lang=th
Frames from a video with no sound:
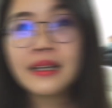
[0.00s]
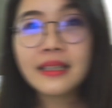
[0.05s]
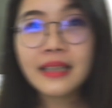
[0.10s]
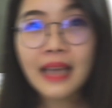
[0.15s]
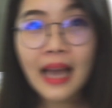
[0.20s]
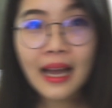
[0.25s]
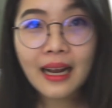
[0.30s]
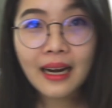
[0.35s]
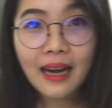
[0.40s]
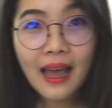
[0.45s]

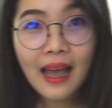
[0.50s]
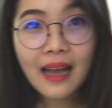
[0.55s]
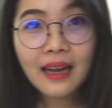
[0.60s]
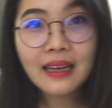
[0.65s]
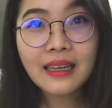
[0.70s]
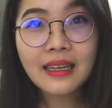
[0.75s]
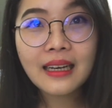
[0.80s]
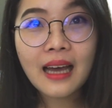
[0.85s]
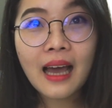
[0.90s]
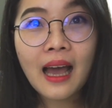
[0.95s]
อย่างแรก
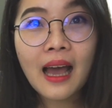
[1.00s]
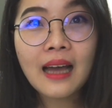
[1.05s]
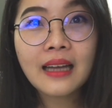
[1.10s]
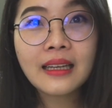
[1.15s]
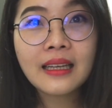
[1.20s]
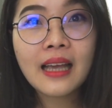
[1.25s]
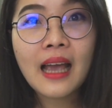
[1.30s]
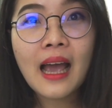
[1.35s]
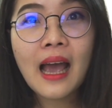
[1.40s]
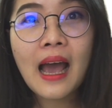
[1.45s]
เลยนะคะ
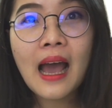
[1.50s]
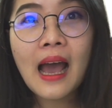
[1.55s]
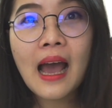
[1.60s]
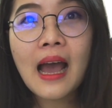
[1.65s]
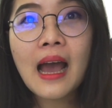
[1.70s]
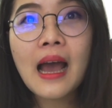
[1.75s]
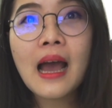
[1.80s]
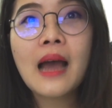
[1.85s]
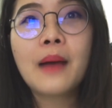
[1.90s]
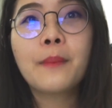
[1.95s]
ที่
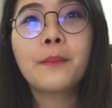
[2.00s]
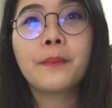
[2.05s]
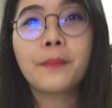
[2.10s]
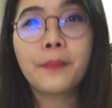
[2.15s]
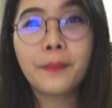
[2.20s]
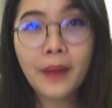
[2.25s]
ห้าม